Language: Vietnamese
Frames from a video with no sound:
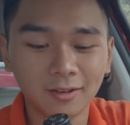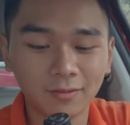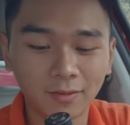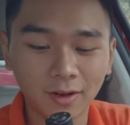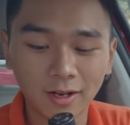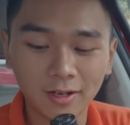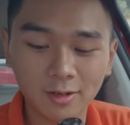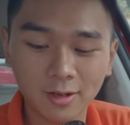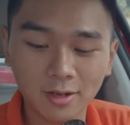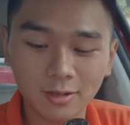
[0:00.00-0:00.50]

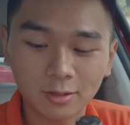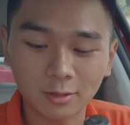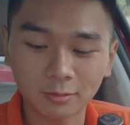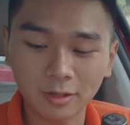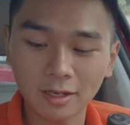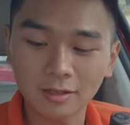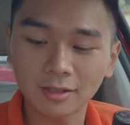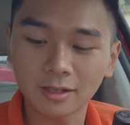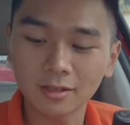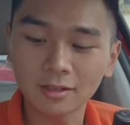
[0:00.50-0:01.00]
Vậy cho nên chúng
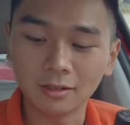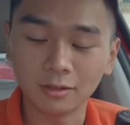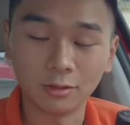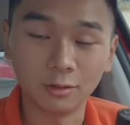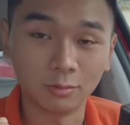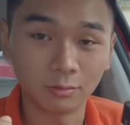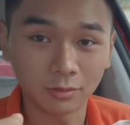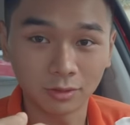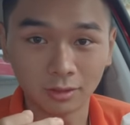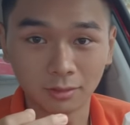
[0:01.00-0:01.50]
ta sẽ sử
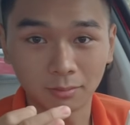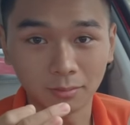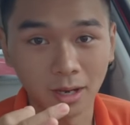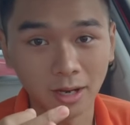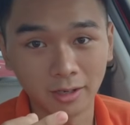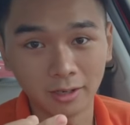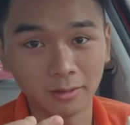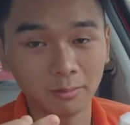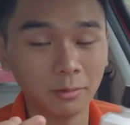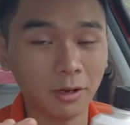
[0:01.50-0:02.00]
dụng từ
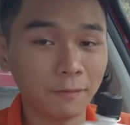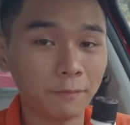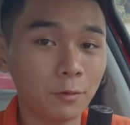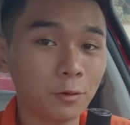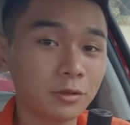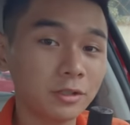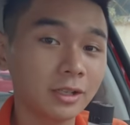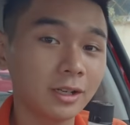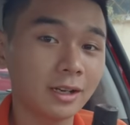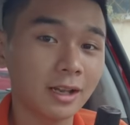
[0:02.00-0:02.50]
7 đến 10
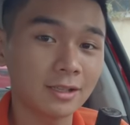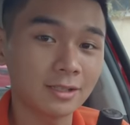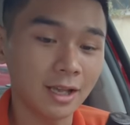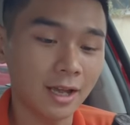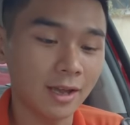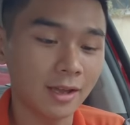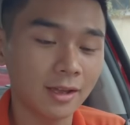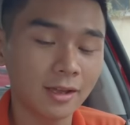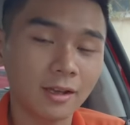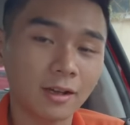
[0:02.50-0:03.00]
phút trước khi lái
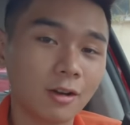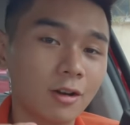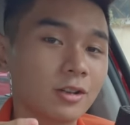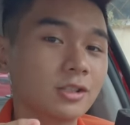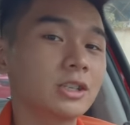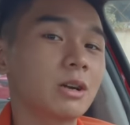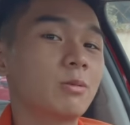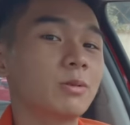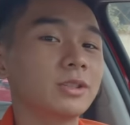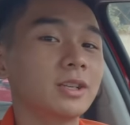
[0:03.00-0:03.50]
xe.
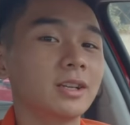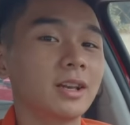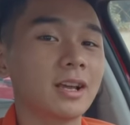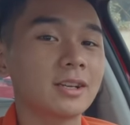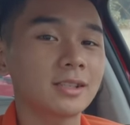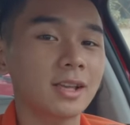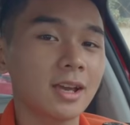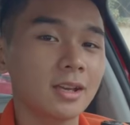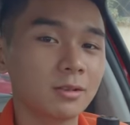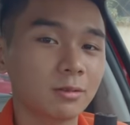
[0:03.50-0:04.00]
Còn trong quá trình
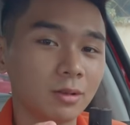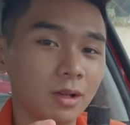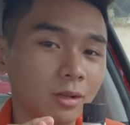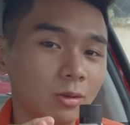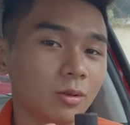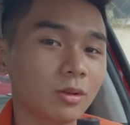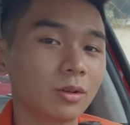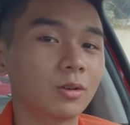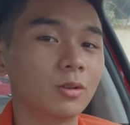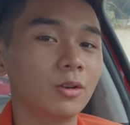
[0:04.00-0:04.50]
lái xe chúng ta
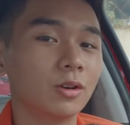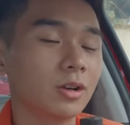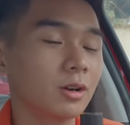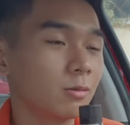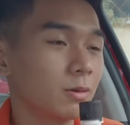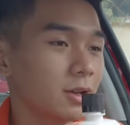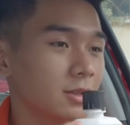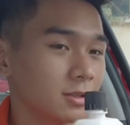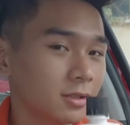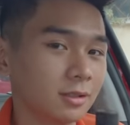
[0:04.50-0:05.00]
tuyệt đối
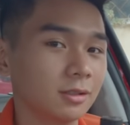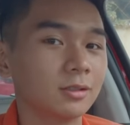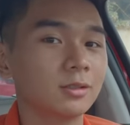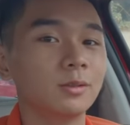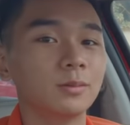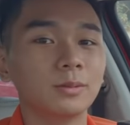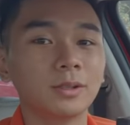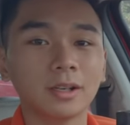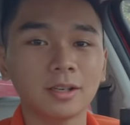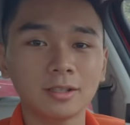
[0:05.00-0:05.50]
không nên sử
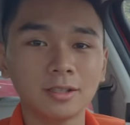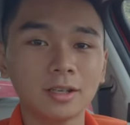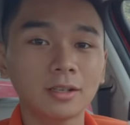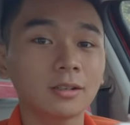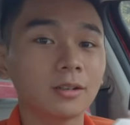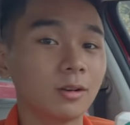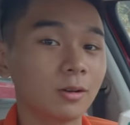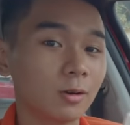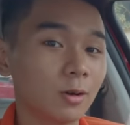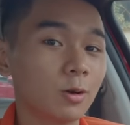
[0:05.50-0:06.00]
dụng những cái chất
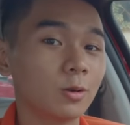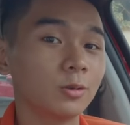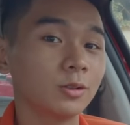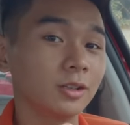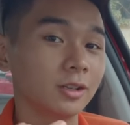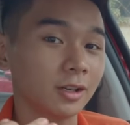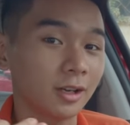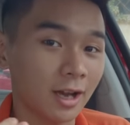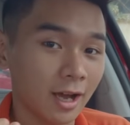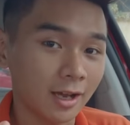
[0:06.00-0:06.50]
có cồn
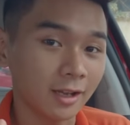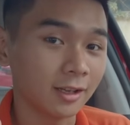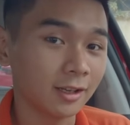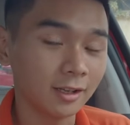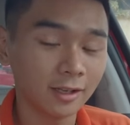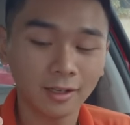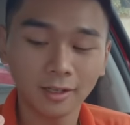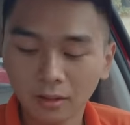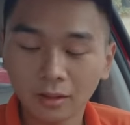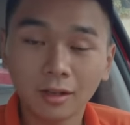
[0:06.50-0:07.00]
như thế này.
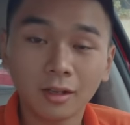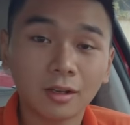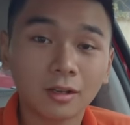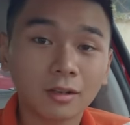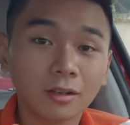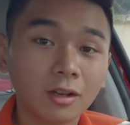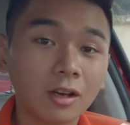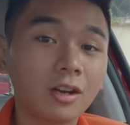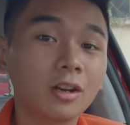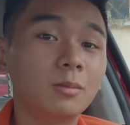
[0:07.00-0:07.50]

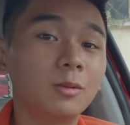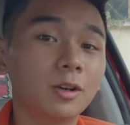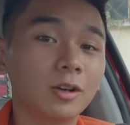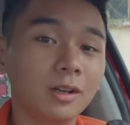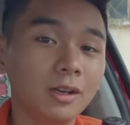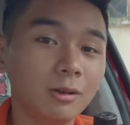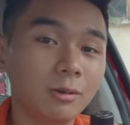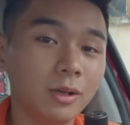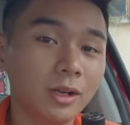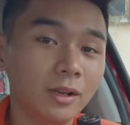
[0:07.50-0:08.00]
Đó là một
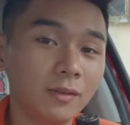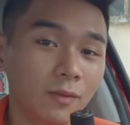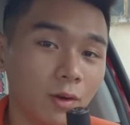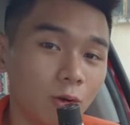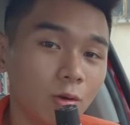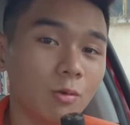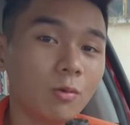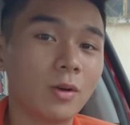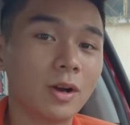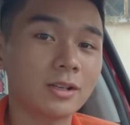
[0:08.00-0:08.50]
cái lưu ý
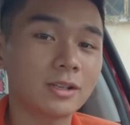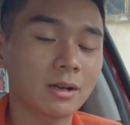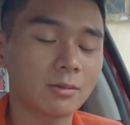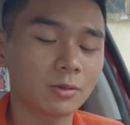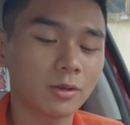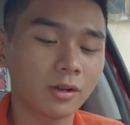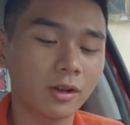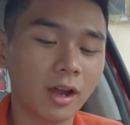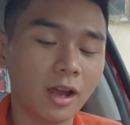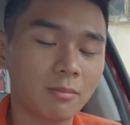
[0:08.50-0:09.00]
vô cùng quan
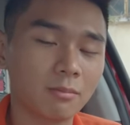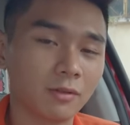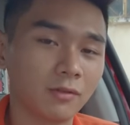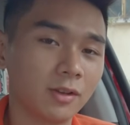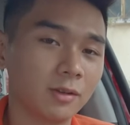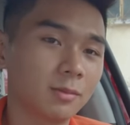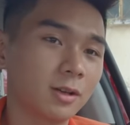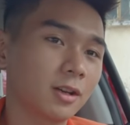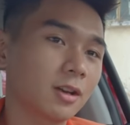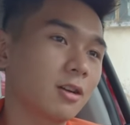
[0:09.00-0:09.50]
trọng cho anh em, bởi
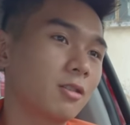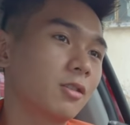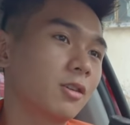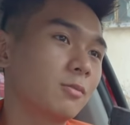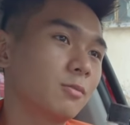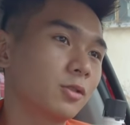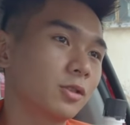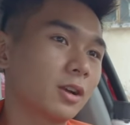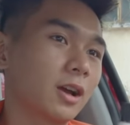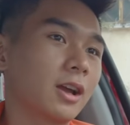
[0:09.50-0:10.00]
vì biết đâu
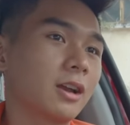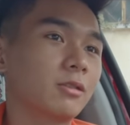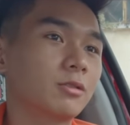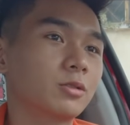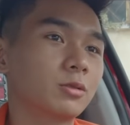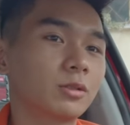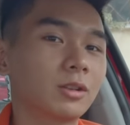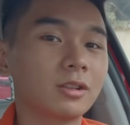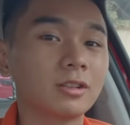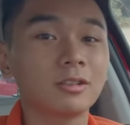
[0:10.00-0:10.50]
đấy một ngày nào
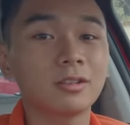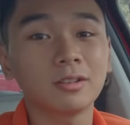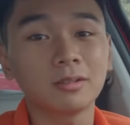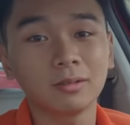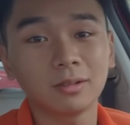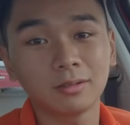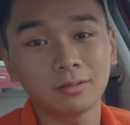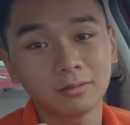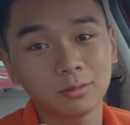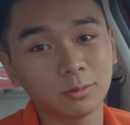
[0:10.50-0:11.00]
chúng ta
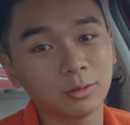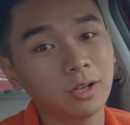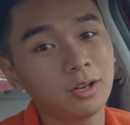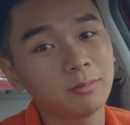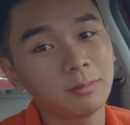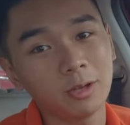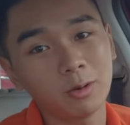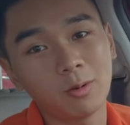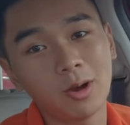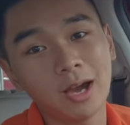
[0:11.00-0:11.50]

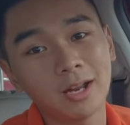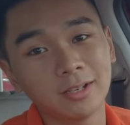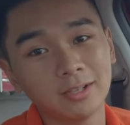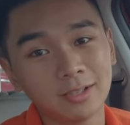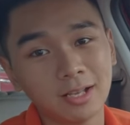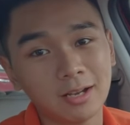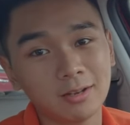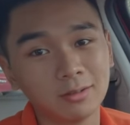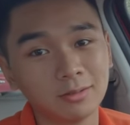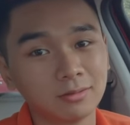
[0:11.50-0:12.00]
lại bị oan thì
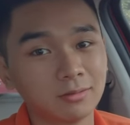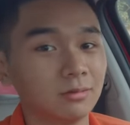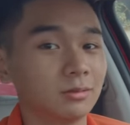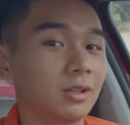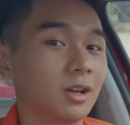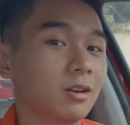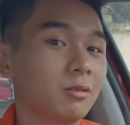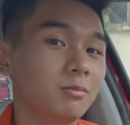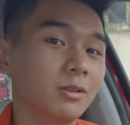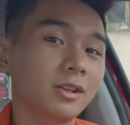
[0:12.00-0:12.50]
sao?
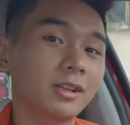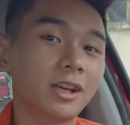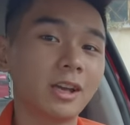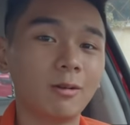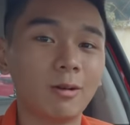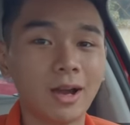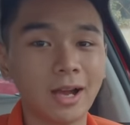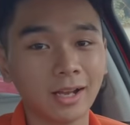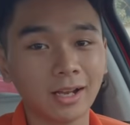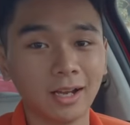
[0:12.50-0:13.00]
Chúng ta không biết
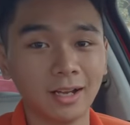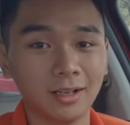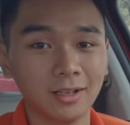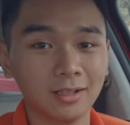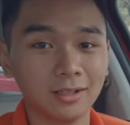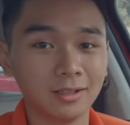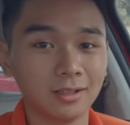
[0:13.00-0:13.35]
kêu ai cả.